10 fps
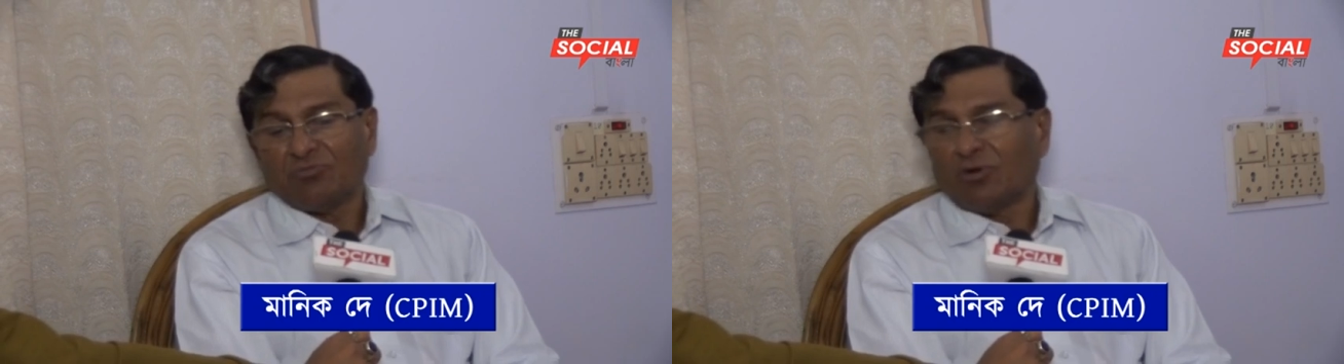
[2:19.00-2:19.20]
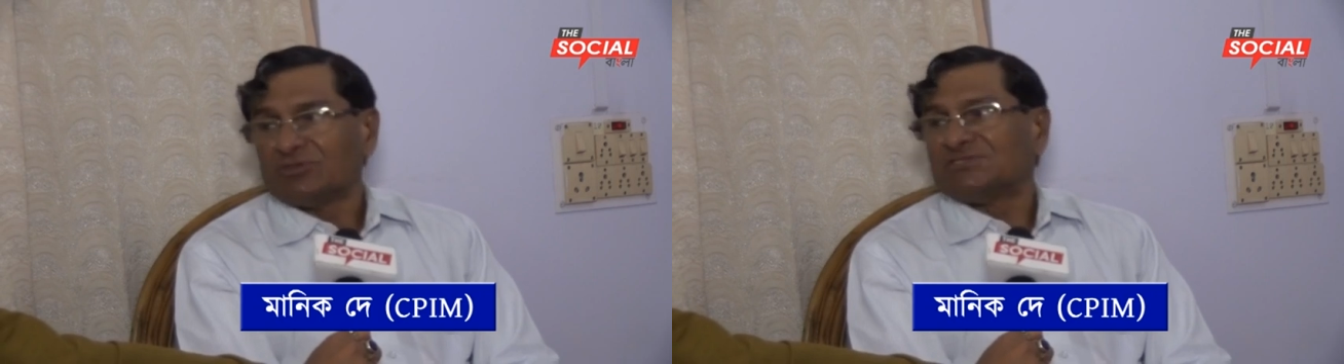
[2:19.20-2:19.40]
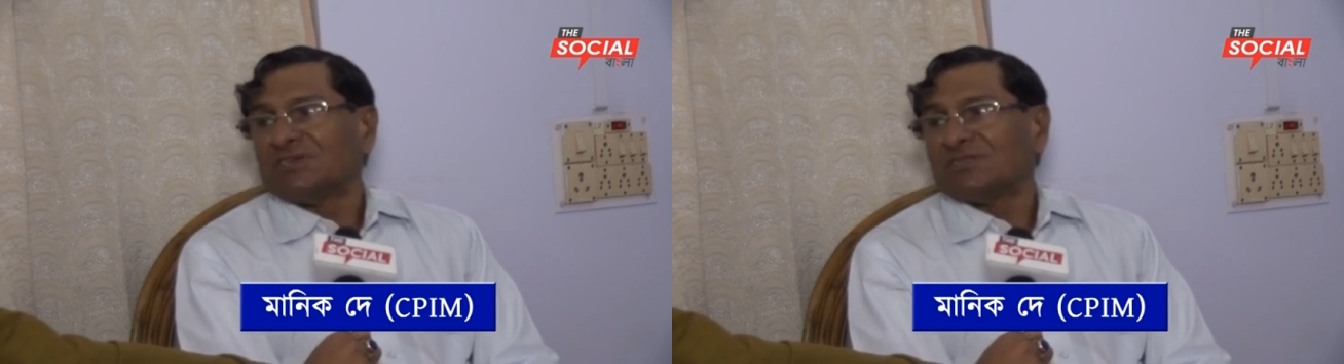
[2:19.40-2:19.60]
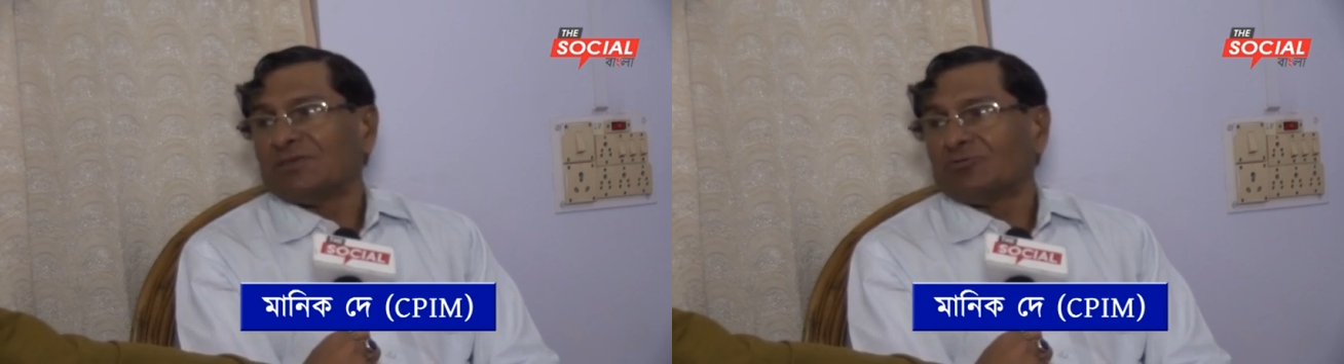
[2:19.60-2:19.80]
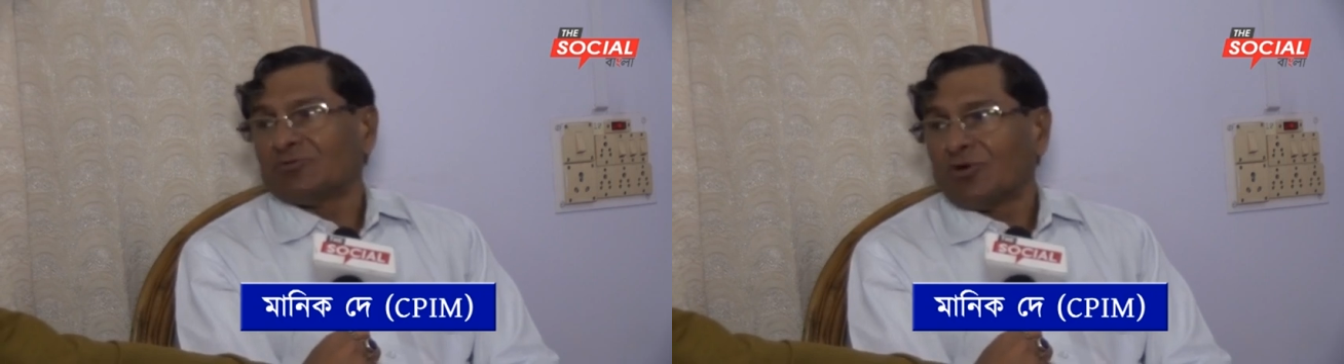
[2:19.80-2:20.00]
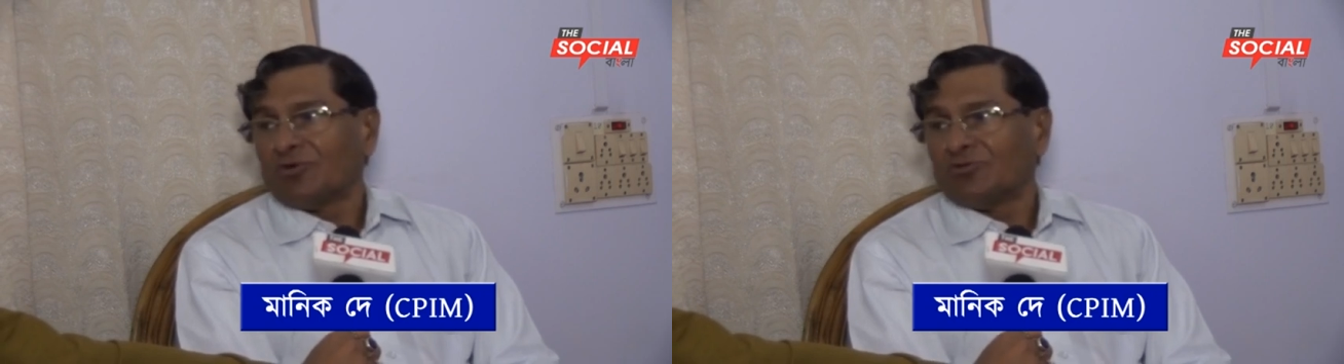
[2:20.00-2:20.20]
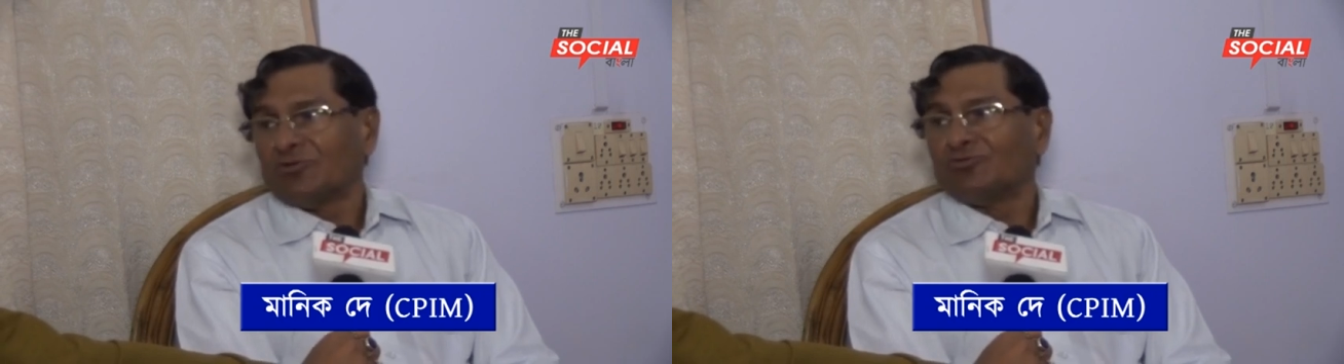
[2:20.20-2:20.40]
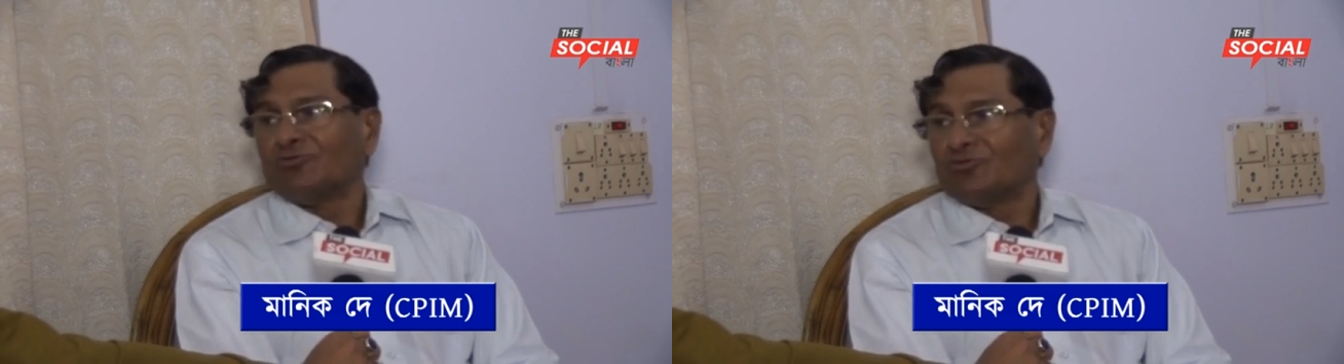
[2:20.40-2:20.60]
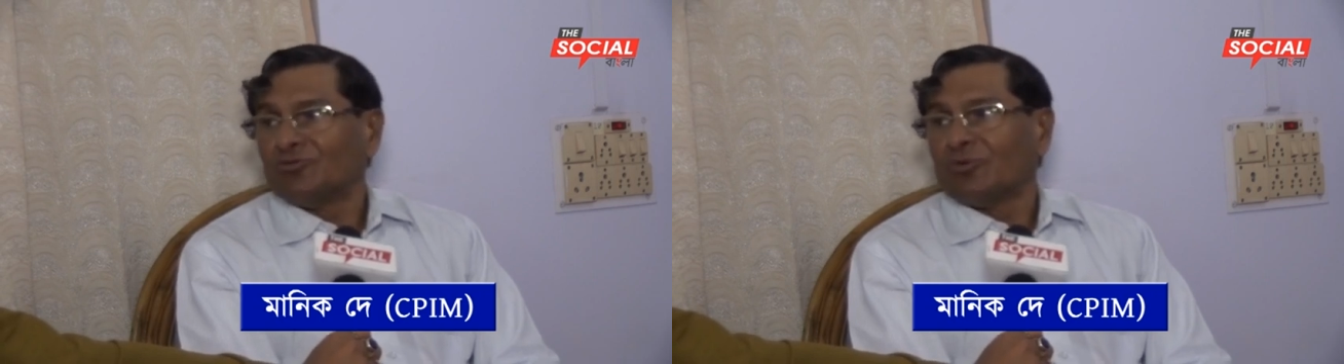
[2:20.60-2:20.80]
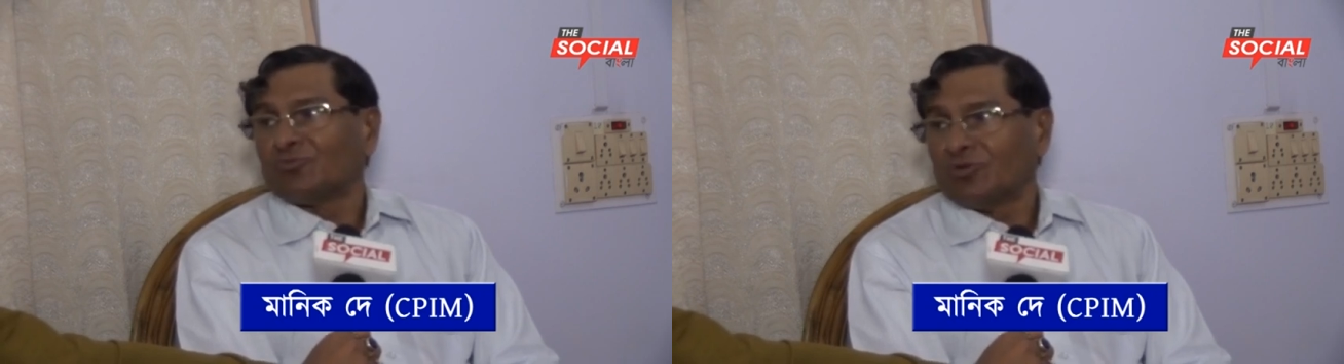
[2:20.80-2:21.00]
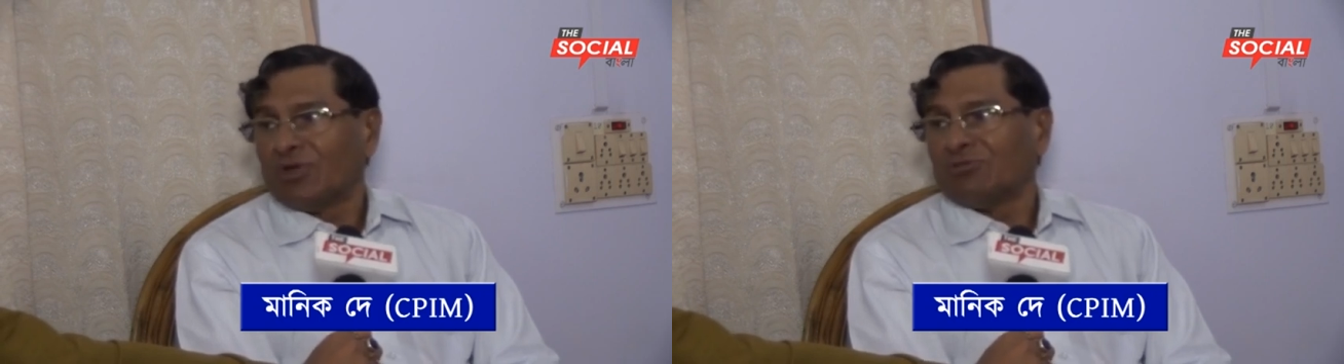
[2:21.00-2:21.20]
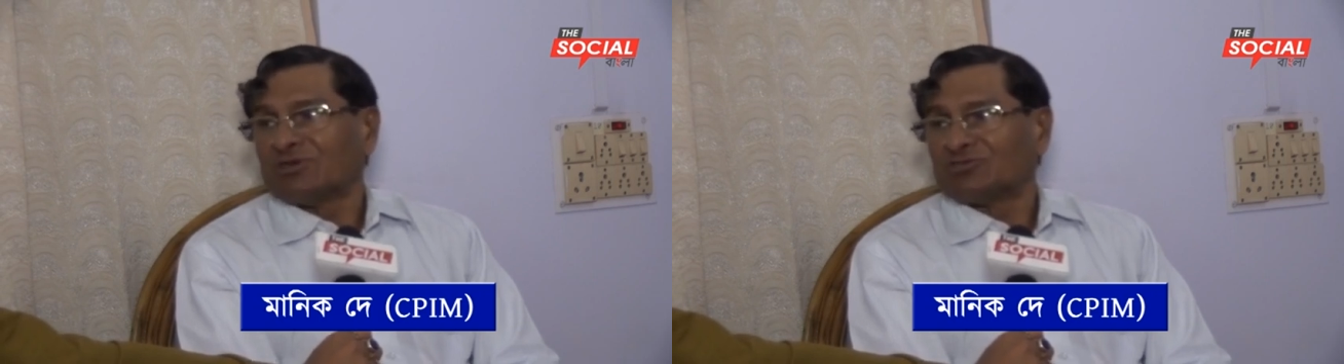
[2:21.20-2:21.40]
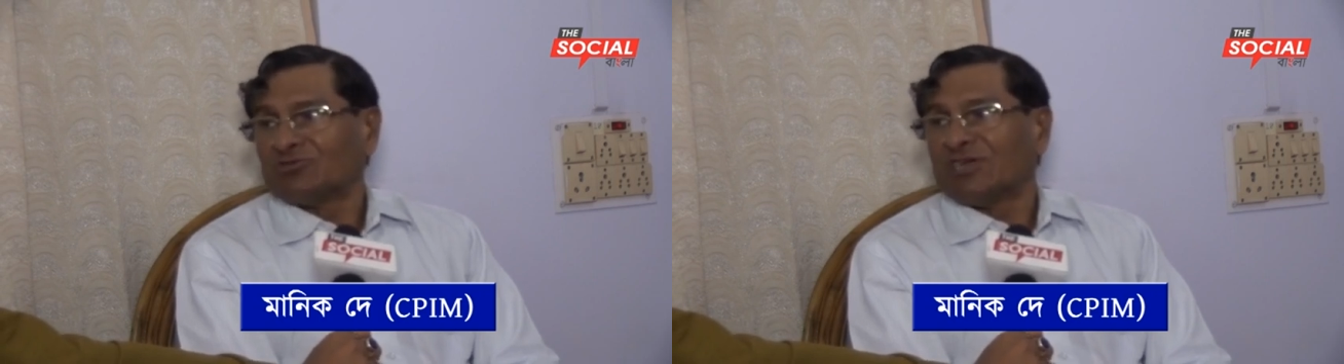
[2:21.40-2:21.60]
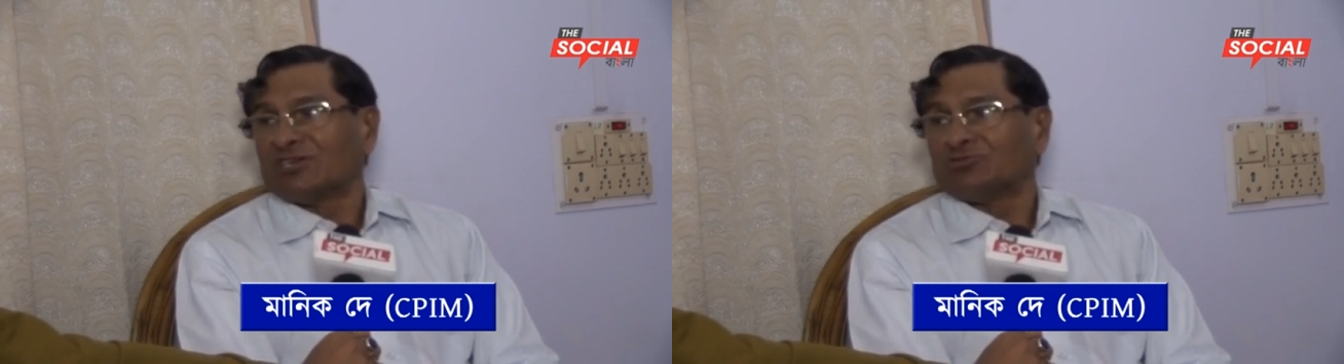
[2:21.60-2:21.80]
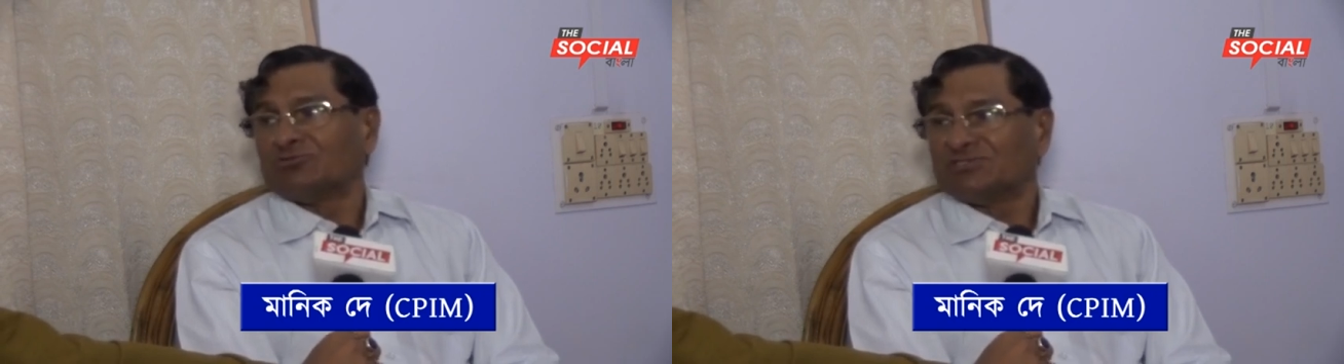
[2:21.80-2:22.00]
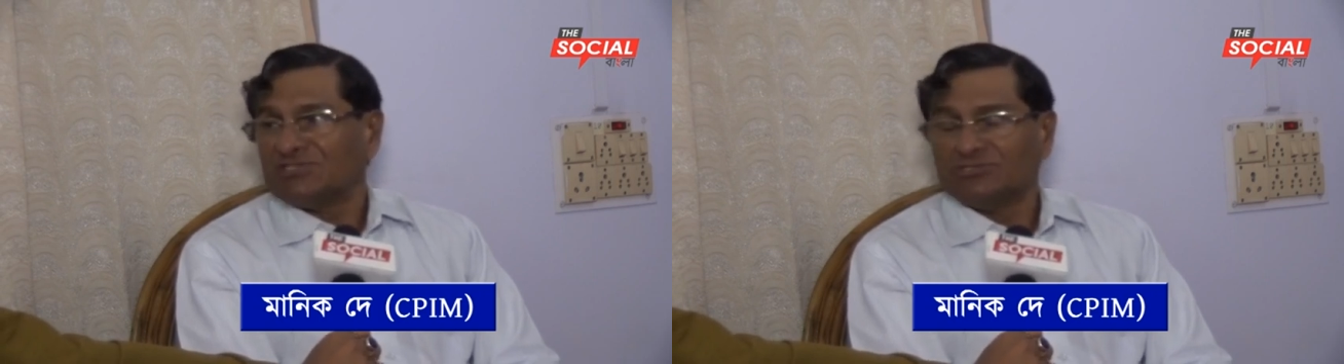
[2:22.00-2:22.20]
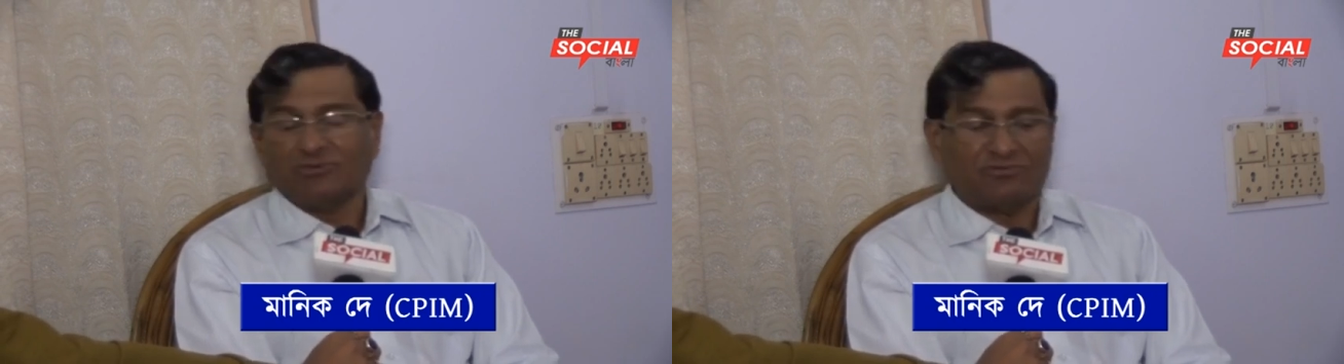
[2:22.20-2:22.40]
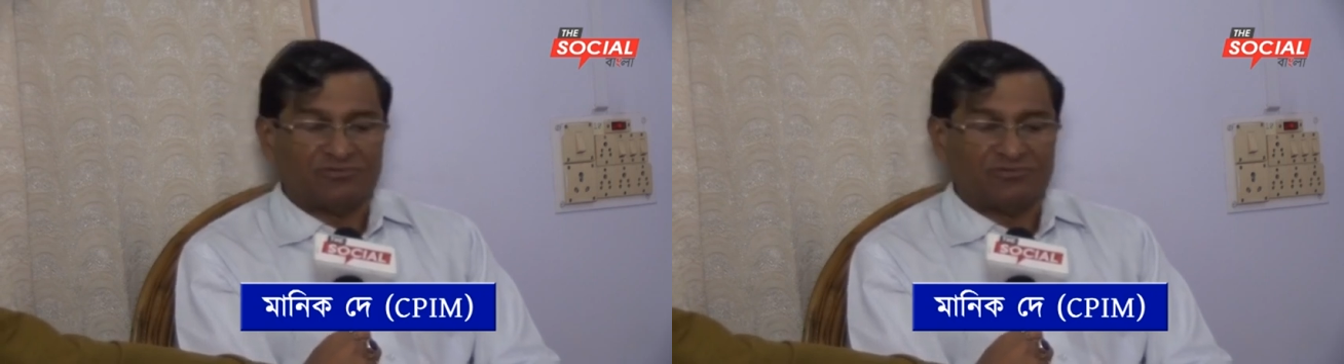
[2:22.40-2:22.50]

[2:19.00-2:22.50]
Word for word: পঞ্চায়েত এবং নগর উন্নয়ন দুটো দপ্তরই আমার সঙ্গে একসময় ছিল